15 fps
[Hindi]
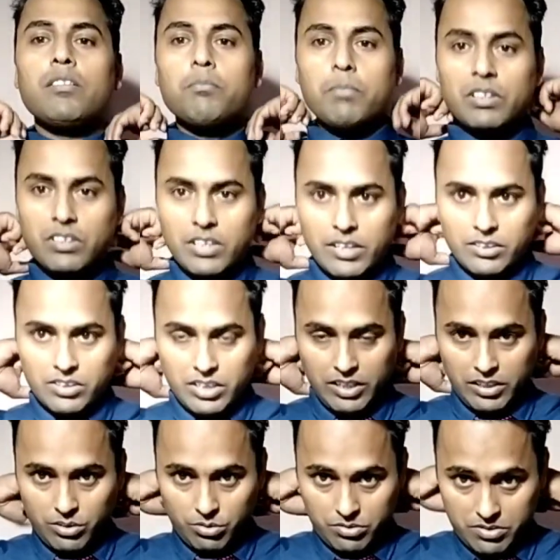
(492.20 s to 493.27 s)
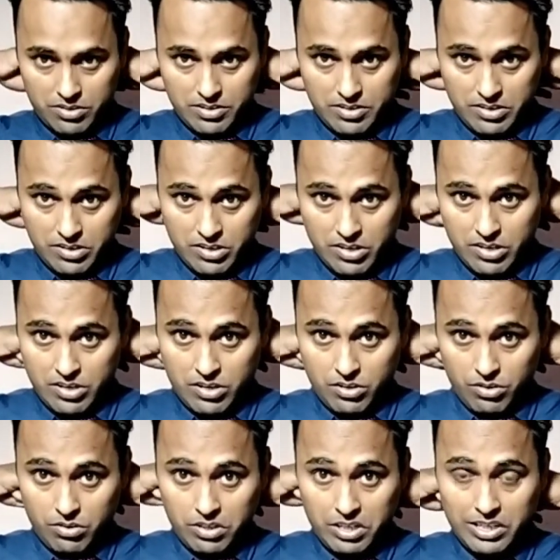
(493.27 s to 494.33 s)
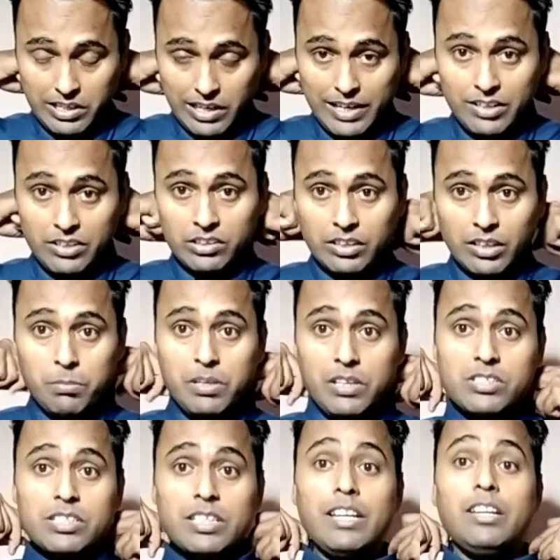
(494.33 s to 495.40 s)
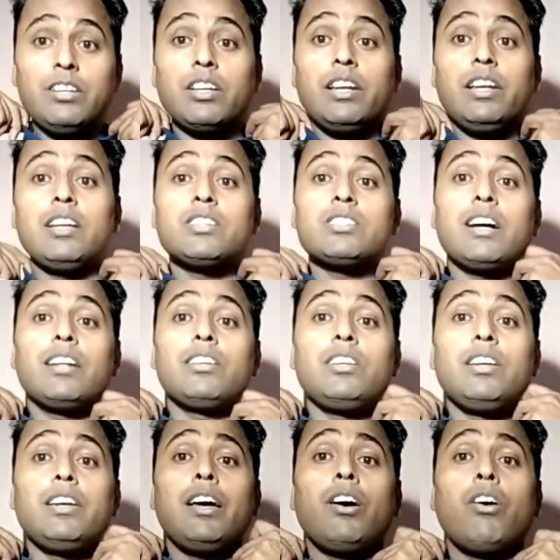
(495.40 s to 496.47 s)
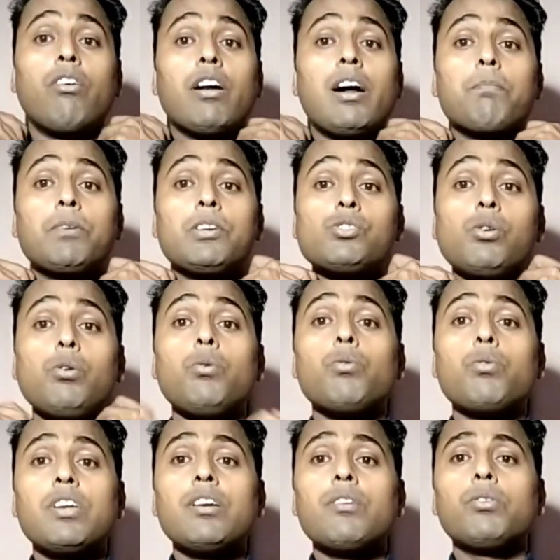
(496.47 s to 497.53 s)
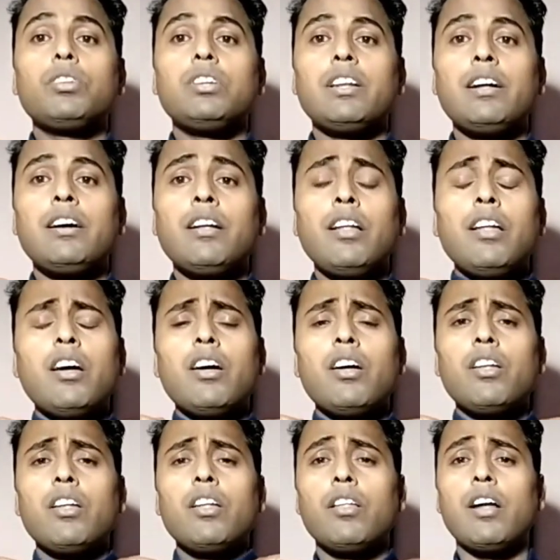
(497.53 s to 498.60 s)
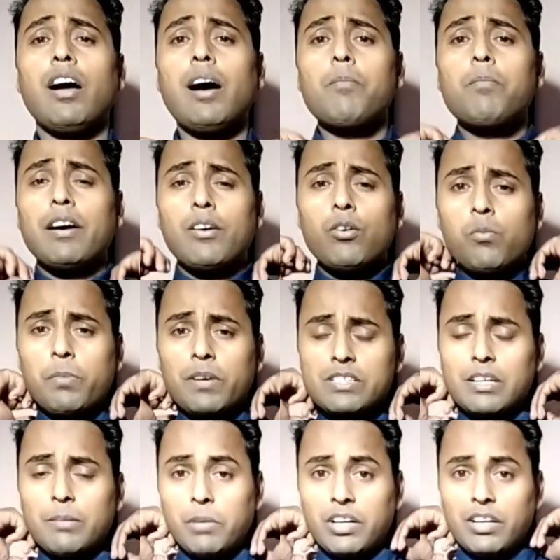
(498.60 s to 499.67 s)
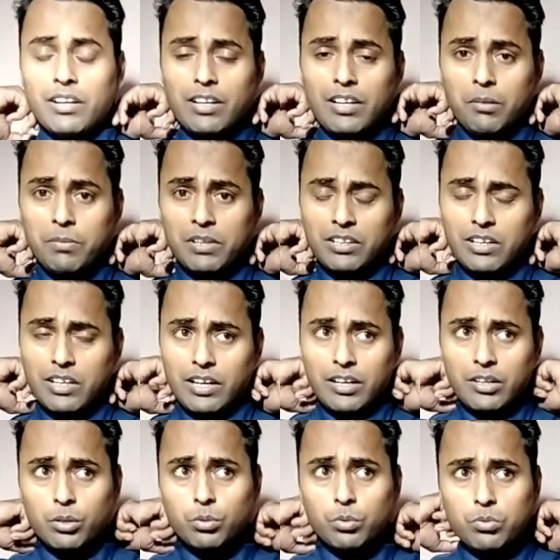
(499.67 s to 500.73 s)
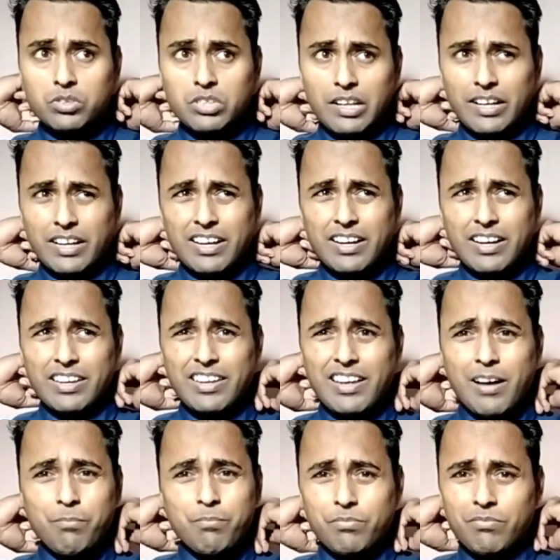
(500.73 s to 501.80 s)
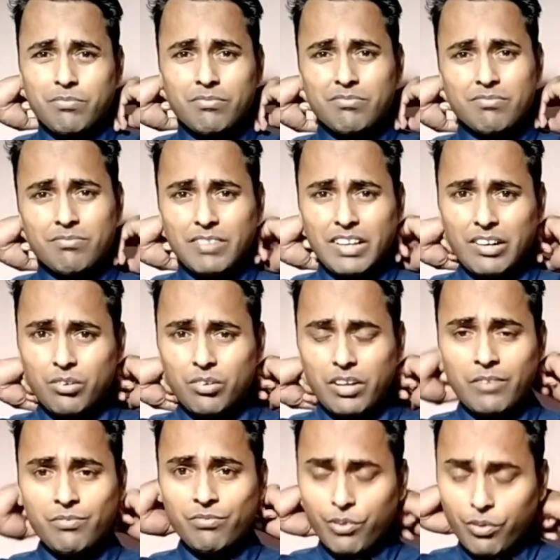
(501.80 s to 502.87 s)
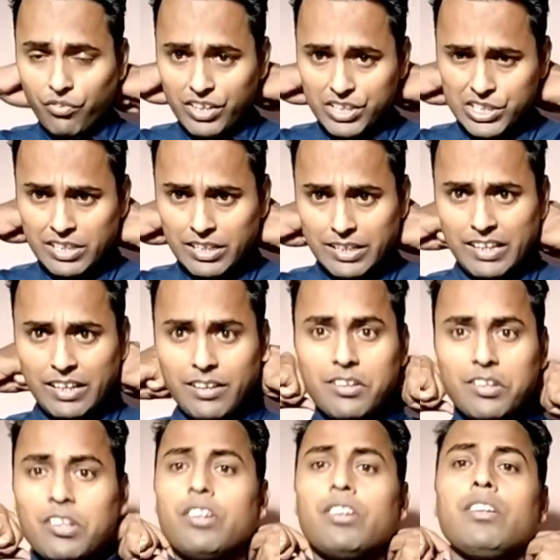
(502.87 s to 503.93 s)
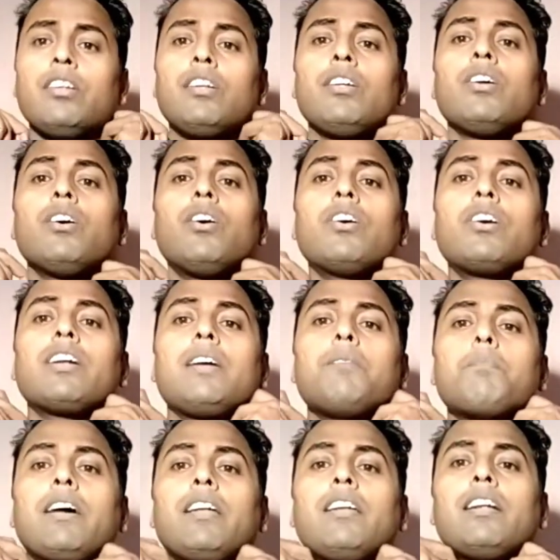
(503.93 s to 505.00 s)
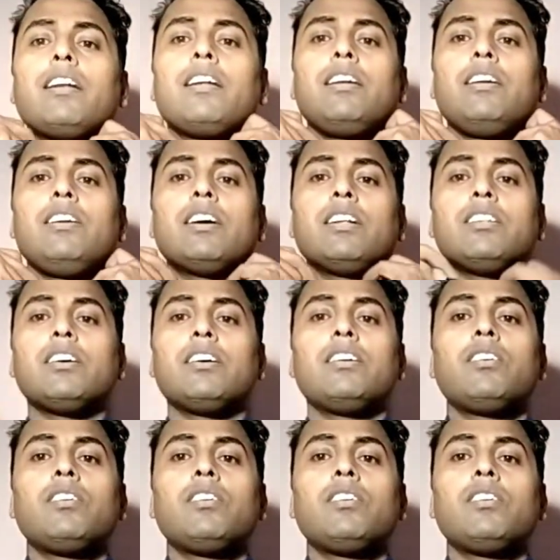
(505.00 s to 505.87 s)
बंद रखते हैं तो क्योंकि टाई तभी सही तरीके से आती है और आपकी जो लुकिंग होती है ना आप अगर ऊपर से बटन नहीं बंद करेंगे तो दूर से लगेगा कि आप बिल्कुल अनप्रोफेशनल हैं और टाई पहनना नहीं आता